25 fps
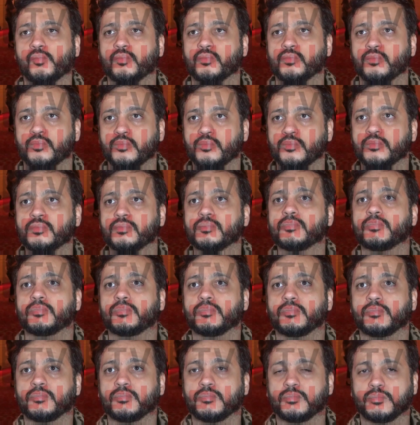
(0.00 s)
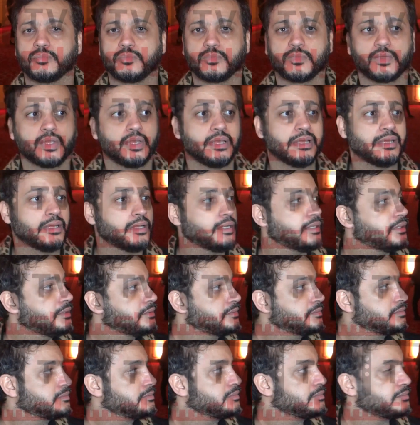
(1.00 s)
عفروتو وبتاع ما برضه مش اصوات
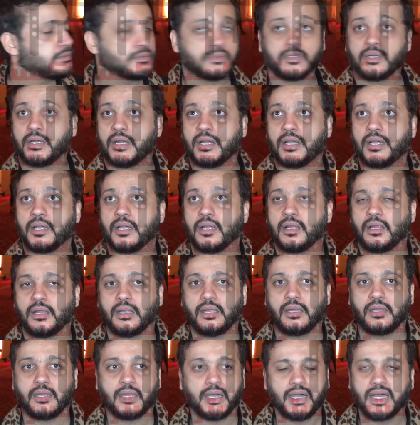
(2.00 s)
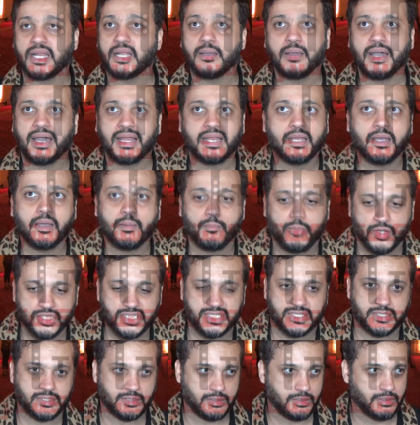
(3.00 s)
آه، قويه انا انا
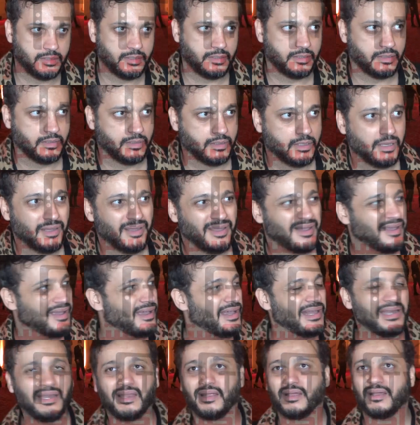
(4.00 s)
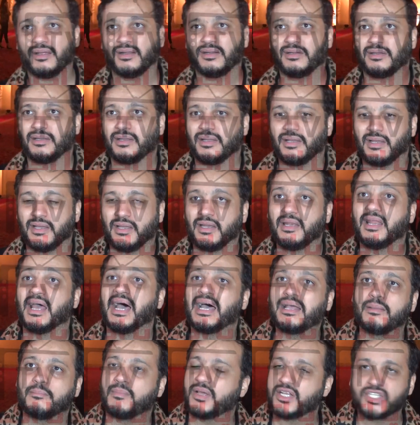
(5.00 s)
بص ما تمنعوش
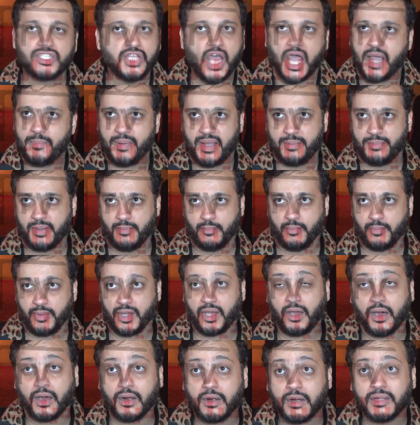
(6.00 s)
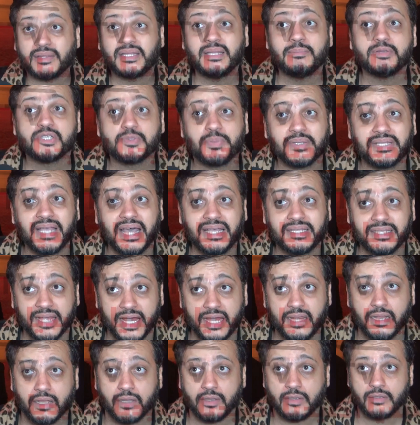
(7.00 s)
اللي ماليش دعوه بقى بالقرارات دي مش
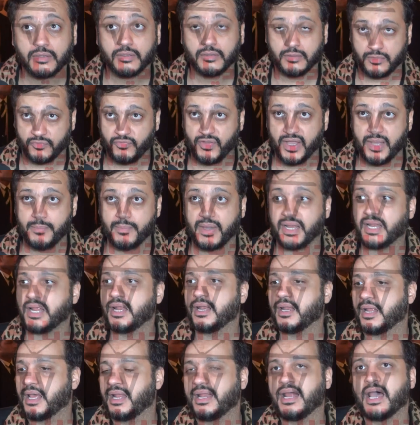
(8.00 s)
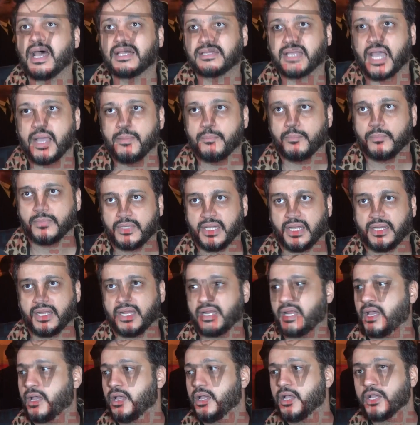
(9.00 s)
بتاعتي انا فاهم انا انا ادعم
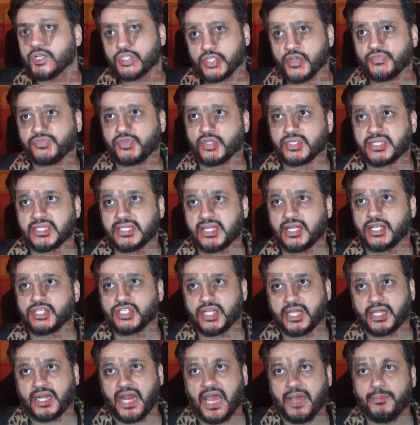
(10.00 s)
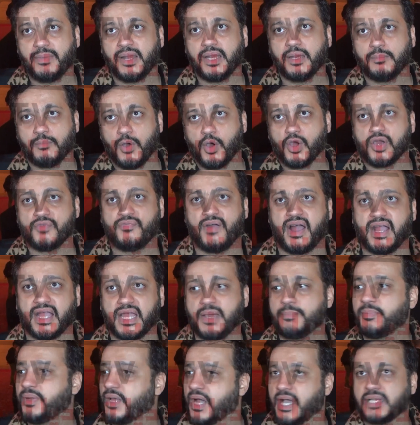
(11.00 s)
يعني انا شفت استاذ هاني الشاكر عمل موقف
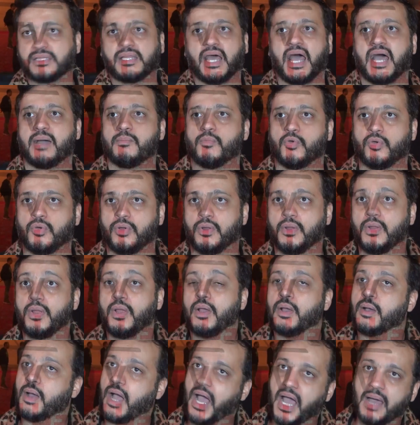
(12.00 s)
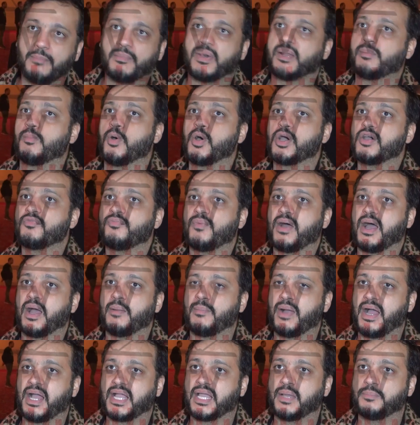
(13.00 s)
عجبني هدعمه عمل موقف
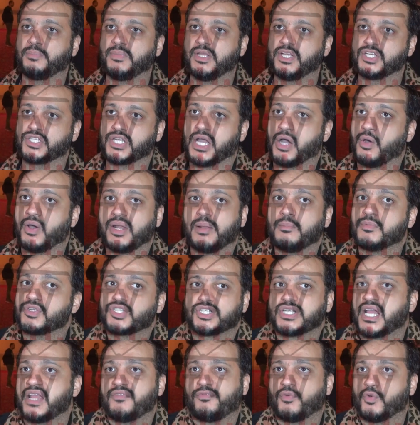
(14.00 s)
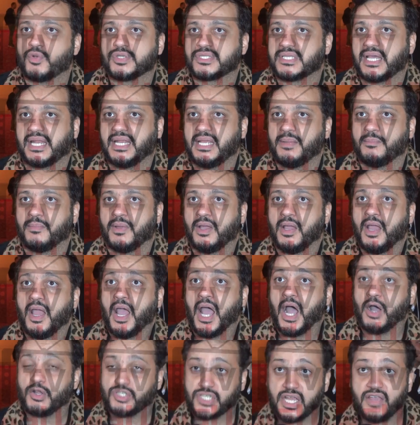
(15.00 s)
ما عجبنيش او انا مش شايفه سليم
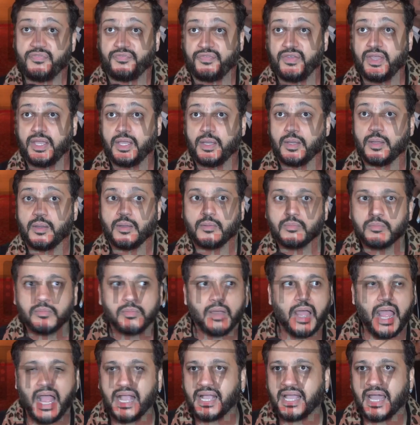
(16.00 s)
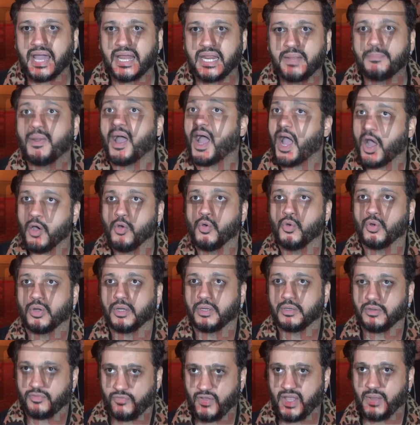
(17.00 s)
او شايف فيه حاجه غريبه
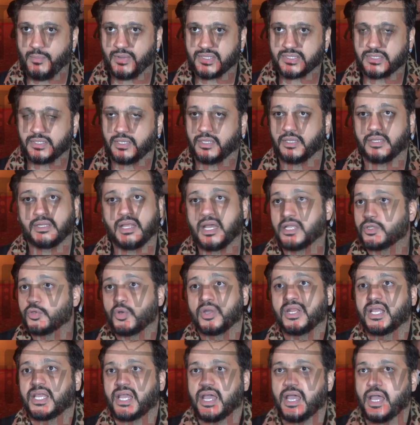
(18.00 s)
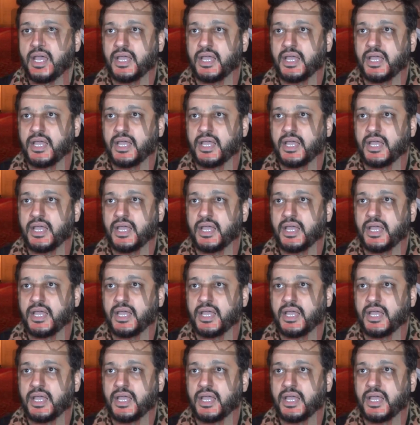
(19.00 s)
هقول فاهم قصدي ده دوري